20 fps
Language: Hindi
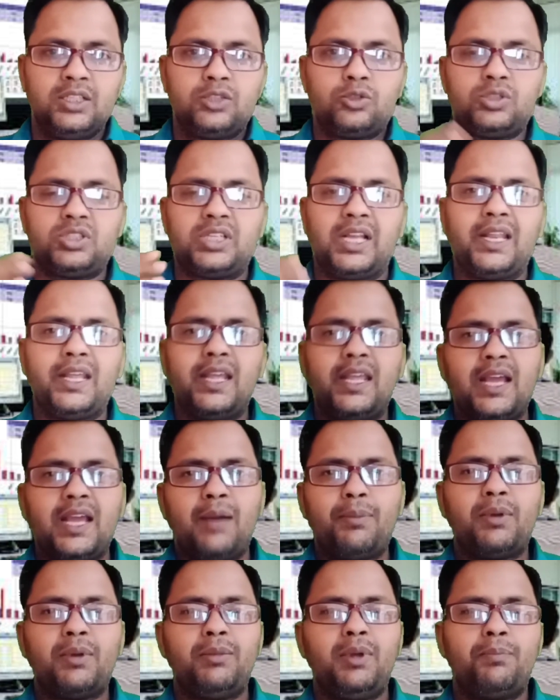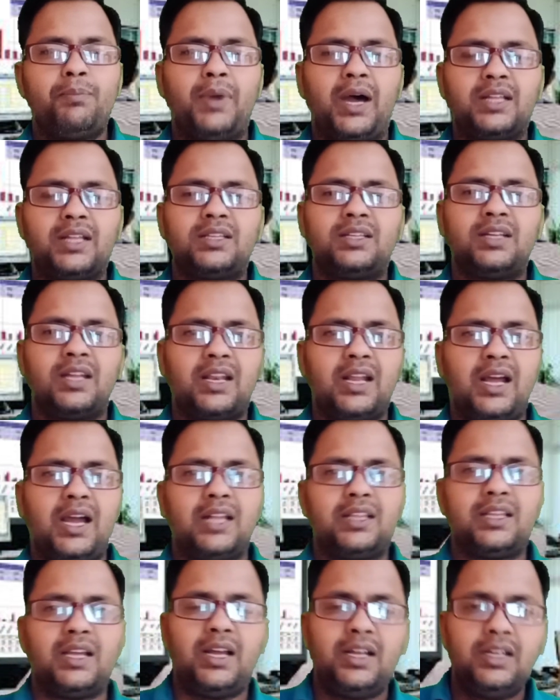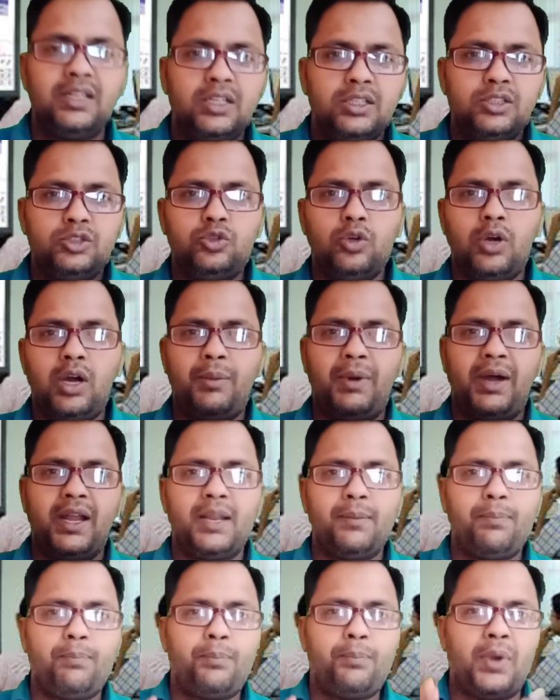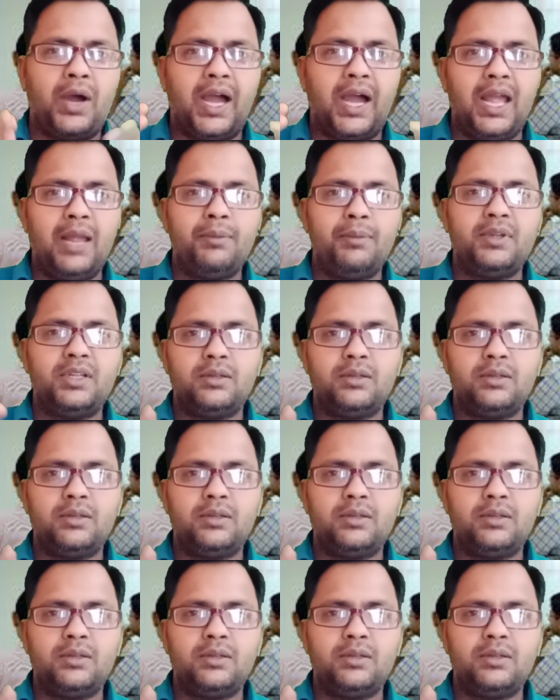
तो चलिए यहाँ पर मैं बात कर रहा था जो हमारे फाइव